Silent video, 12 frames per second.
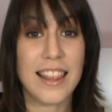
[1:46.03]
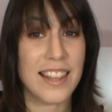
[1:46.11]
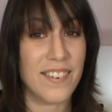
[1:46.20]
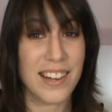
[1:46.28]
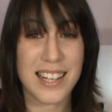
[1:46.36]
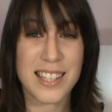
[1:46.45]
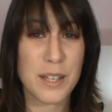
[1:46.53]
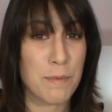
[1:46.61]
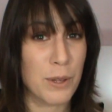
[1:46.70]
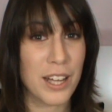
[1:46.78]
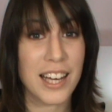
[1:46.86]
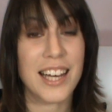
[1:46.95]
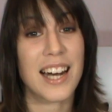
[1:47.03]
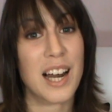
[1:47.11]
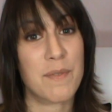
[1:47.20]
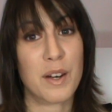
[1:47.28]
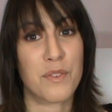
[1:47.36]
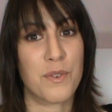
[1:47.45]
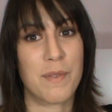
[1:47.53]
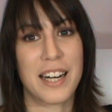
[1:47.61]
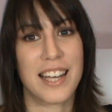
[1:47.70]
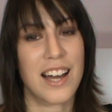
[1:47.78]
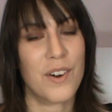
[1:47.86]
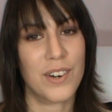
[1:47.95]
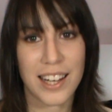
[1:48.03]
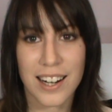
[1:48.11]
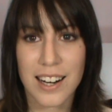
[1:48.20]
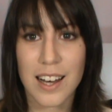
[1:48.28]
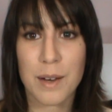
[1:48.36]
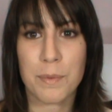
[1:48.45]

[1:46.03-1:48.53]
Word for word: De verdad, si podéis ir a la perfumería o leerla,